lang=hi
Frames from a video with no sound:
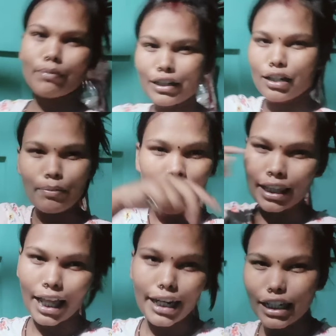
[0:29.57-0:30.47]
ना पेट
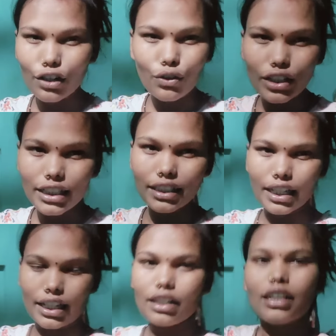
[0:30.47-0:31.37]
भरता नहीं है रोटी से